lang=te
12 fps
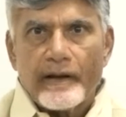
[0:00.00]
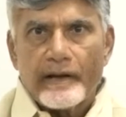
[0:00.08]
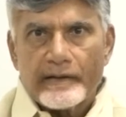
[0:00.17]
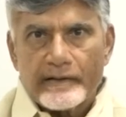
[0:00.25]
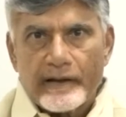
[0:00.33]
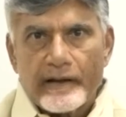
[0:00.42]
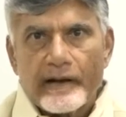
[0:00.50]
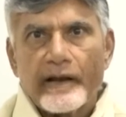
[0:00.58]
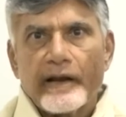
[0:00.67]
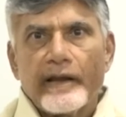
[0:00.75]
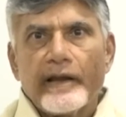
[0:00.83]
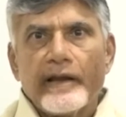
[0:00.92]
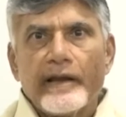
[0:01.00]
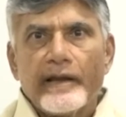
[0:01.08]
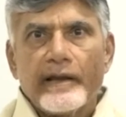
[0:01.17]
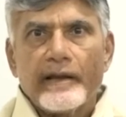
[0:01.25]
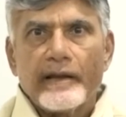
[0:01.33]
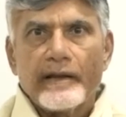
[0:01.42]
ఆ స్థానానికి
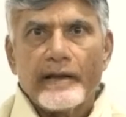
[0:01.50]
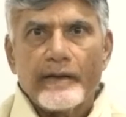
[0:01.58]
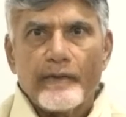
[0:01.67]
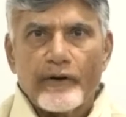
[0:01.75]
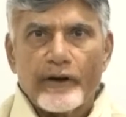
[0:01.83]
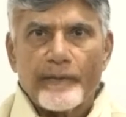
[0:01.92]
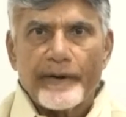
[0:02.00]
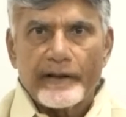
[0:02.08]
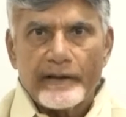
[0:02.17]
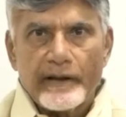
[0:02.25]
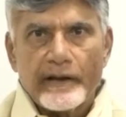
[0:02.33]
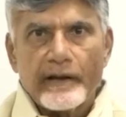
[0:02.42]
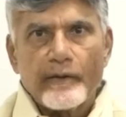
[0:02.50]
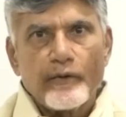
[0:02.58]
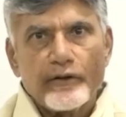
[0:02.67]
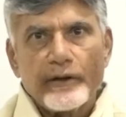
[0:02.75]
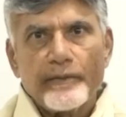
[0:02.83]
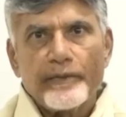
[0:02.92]
ఒక ప్రత్యేక
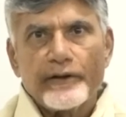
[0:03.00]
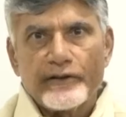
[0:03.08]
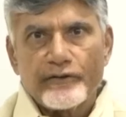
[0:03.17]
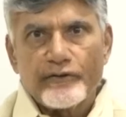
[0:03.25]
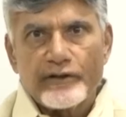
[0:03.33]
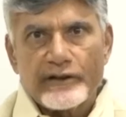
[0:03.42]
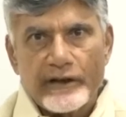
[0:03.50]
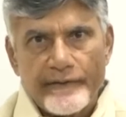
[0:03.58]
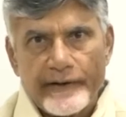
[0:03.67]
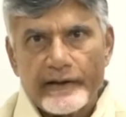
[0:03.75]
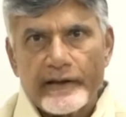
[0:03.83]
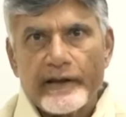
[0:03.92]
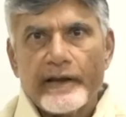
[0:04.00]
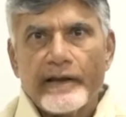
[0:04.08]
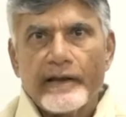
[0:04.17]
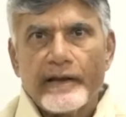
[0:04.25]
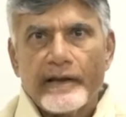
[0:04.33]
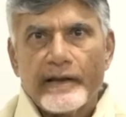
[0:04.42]
గుర్తింపు తీసుకొచ్చిన వ్యక్తి
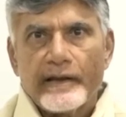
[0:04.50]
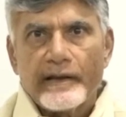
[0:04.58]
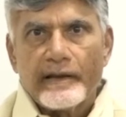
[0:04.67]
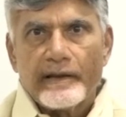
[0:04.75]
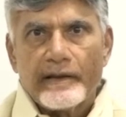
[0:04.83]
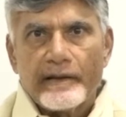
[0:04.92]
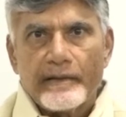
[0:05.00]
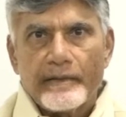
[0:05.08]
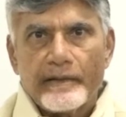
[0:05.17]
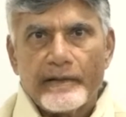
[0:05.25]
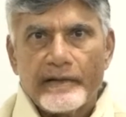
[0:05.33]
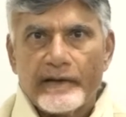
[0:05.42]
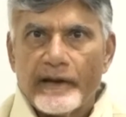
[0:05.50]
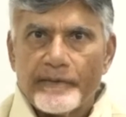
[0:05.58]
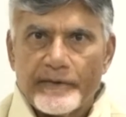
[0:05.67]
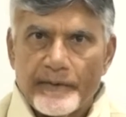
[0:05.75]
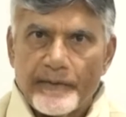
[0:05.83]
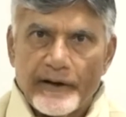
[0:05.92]

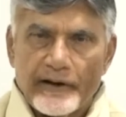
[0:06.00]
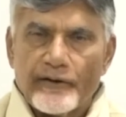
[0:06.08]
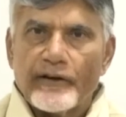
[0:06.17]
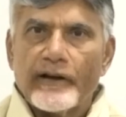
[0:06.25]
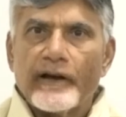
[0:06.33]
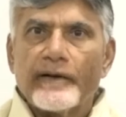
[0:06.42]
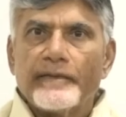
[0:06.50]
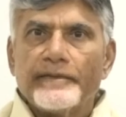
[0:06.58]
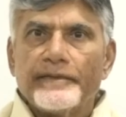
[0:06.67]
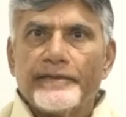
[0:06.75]
జిఎంసి బాలయోగి గారు